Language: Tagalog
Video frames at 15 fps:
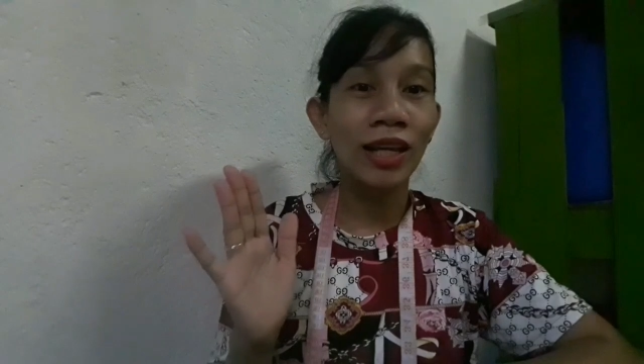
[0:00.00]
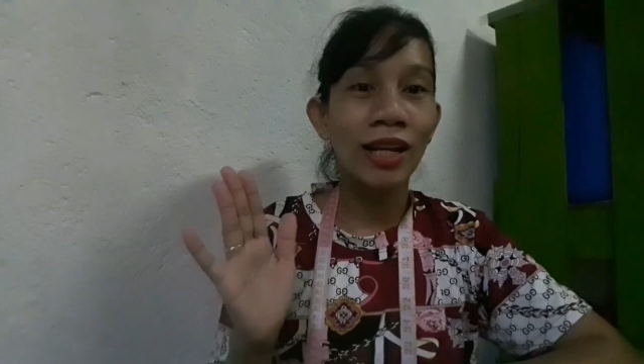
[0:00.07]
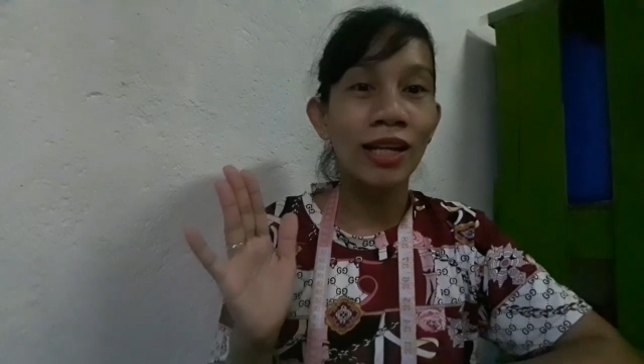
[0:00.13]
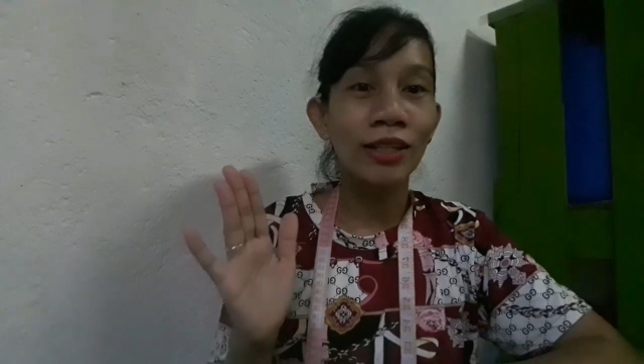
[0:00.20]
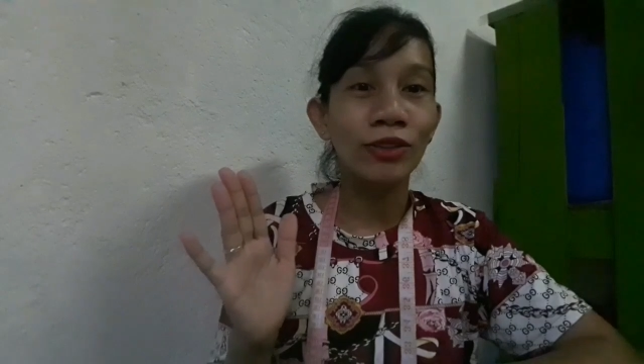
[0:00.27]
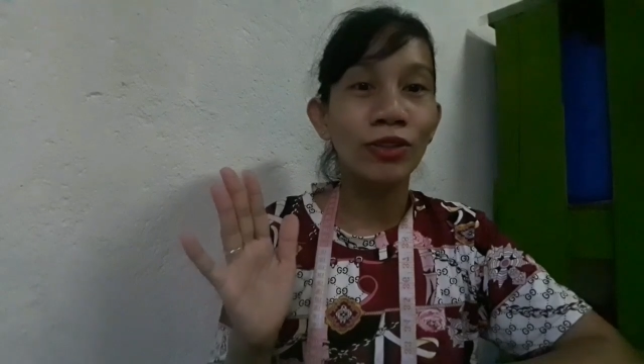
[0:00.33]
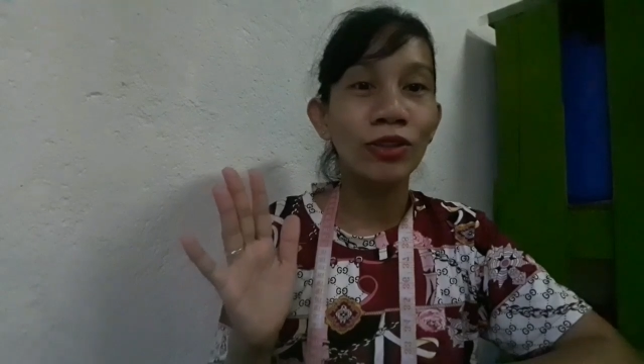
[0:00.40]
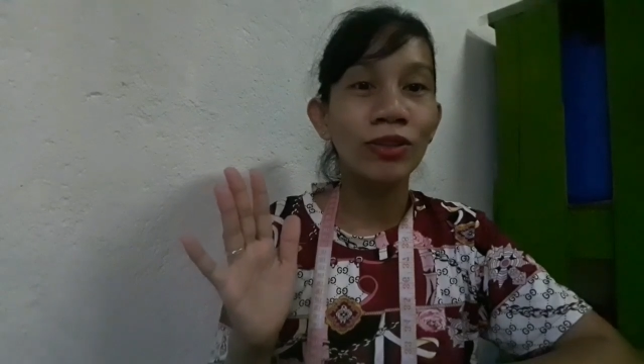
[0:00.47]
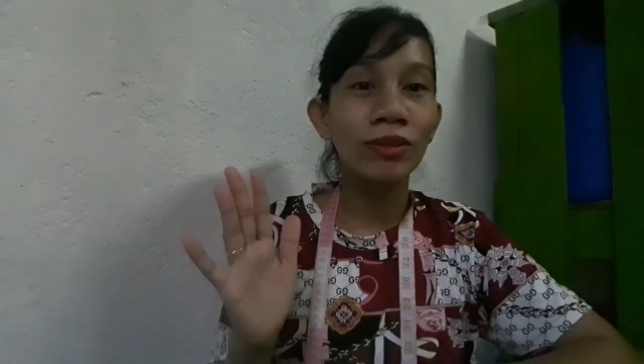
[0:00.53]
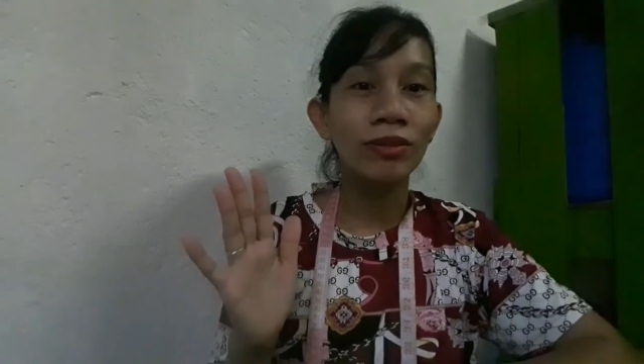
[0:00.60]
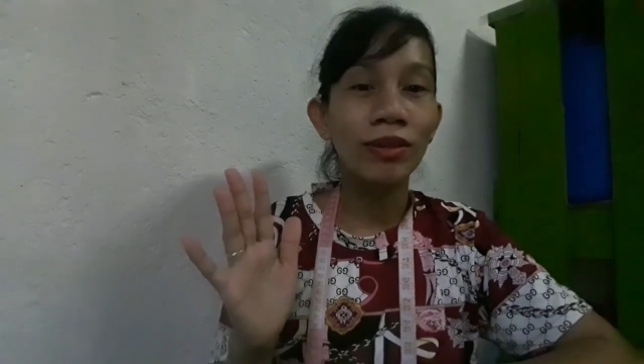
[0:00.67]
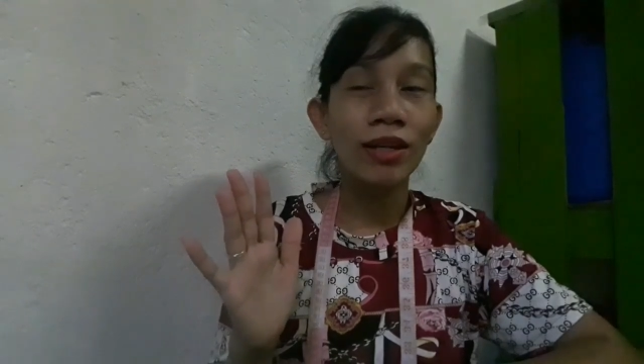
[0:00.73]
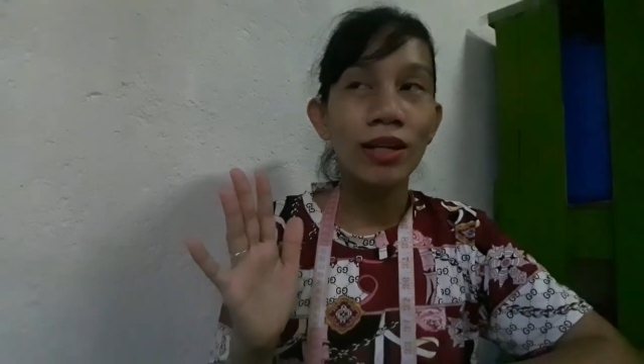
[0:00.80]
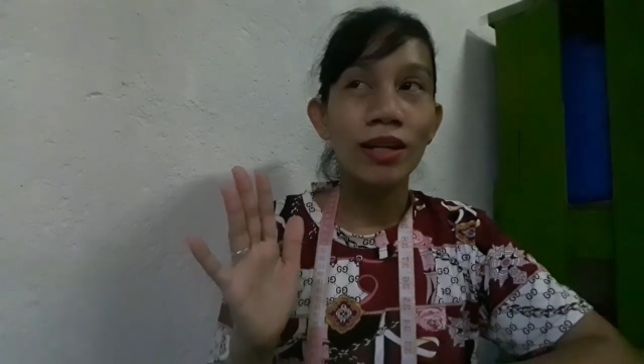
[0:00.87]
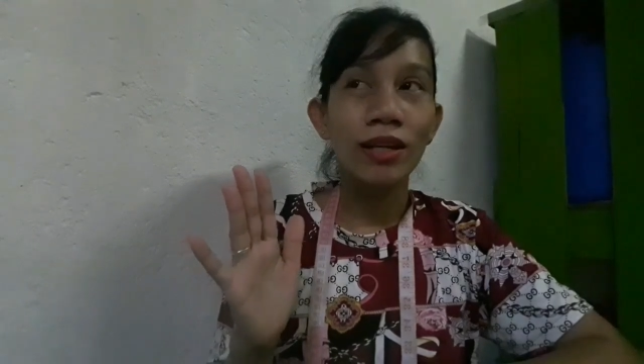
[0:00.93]
tela doon
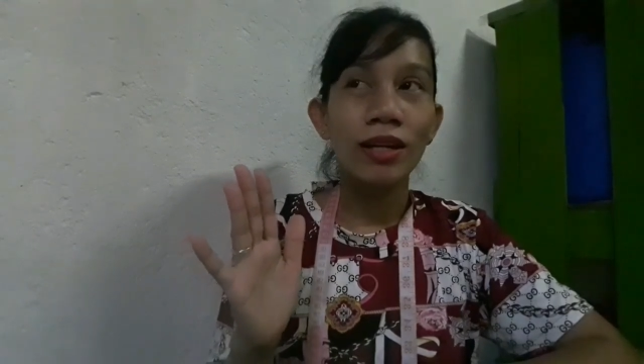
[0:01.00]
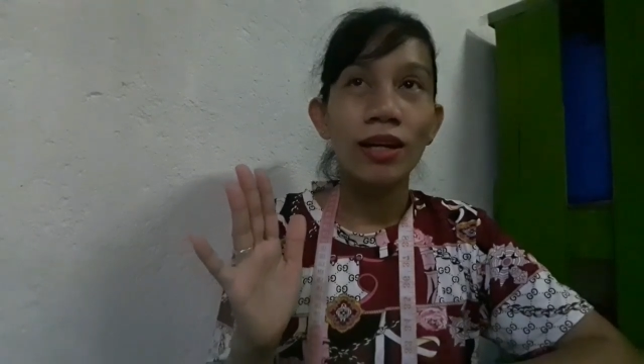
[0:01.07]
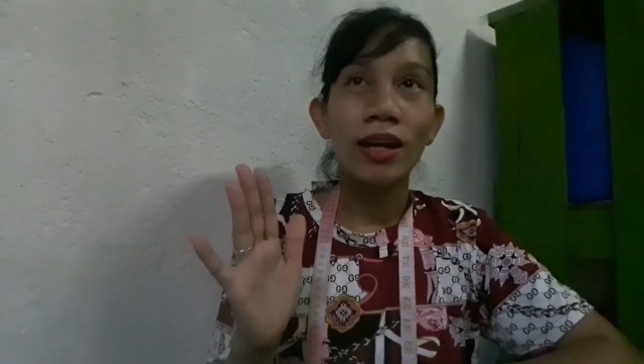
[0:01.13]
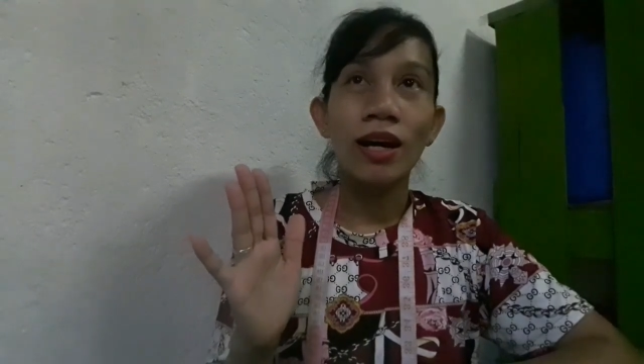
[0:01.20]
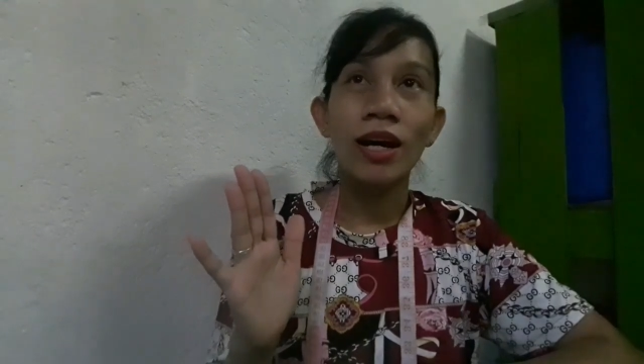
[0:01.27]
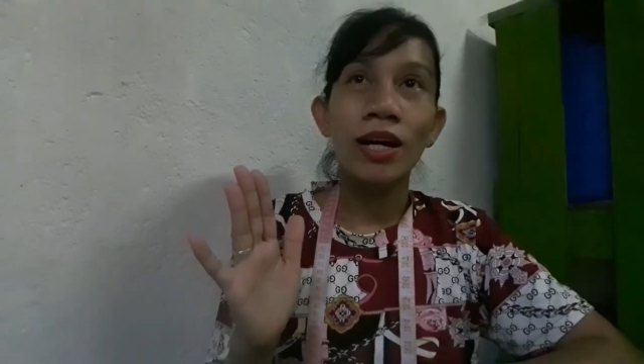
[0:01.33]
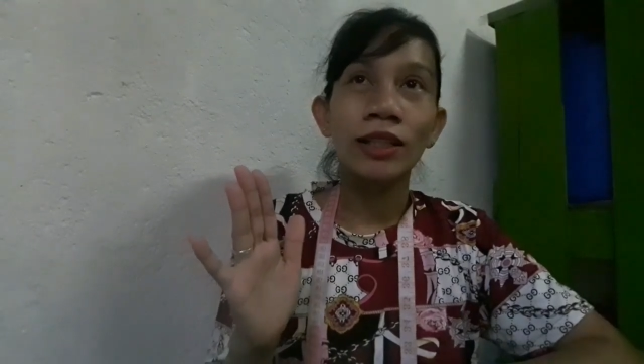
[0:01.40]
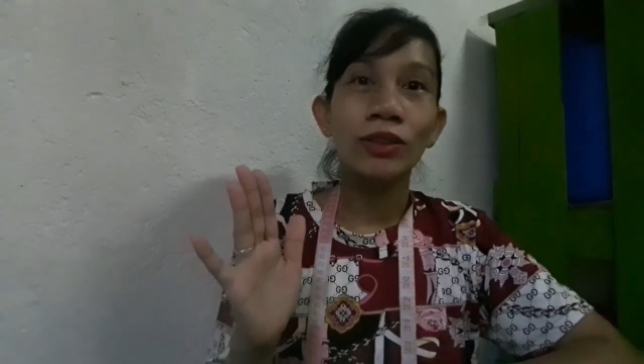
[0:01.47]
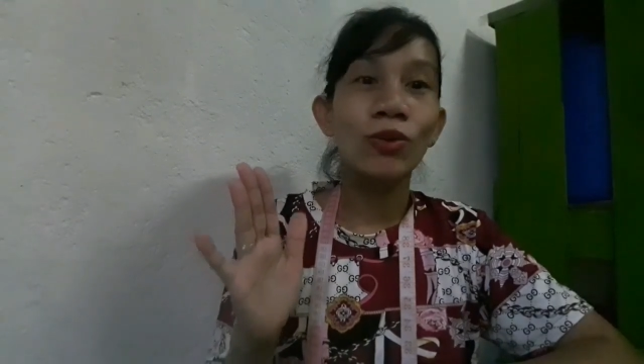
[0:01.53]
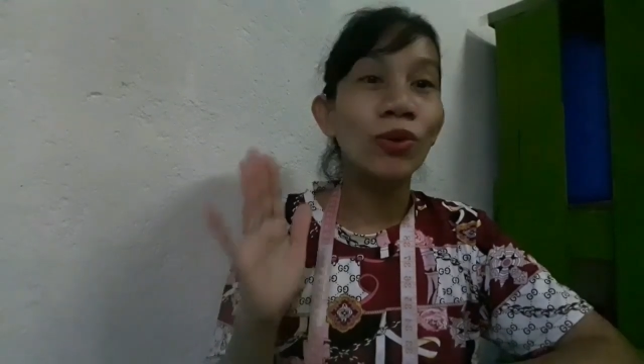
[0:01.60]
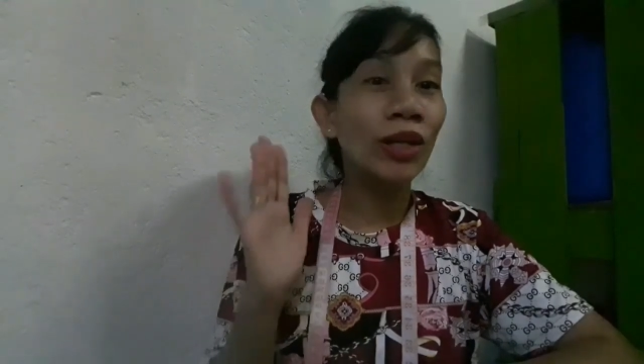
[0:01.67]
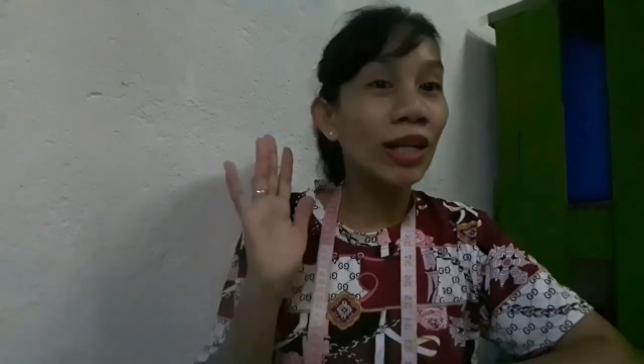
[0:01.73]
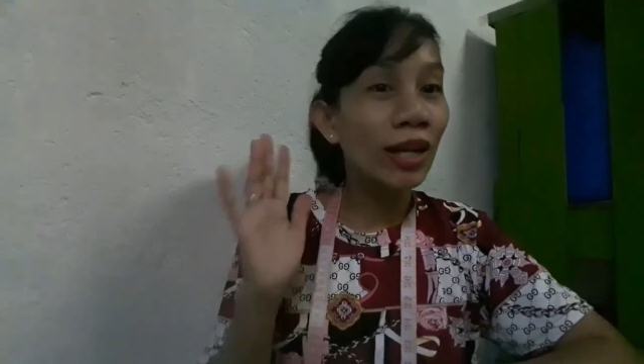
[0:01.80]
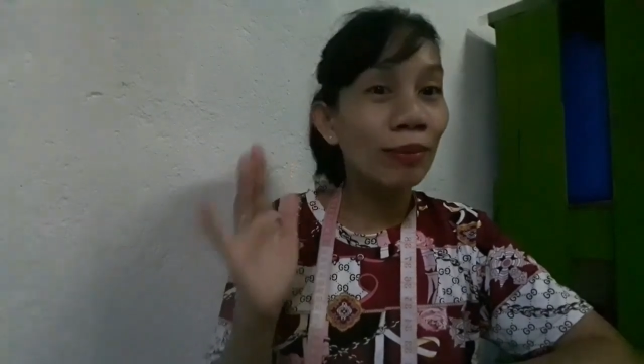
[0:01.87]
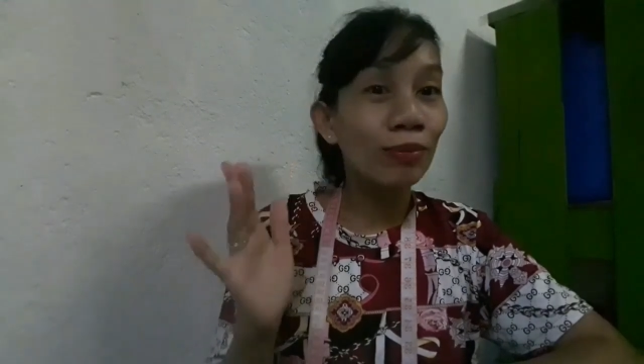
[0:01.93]
at kung
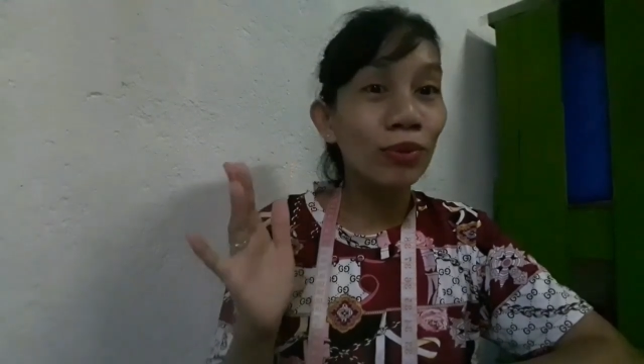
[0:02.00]
ilang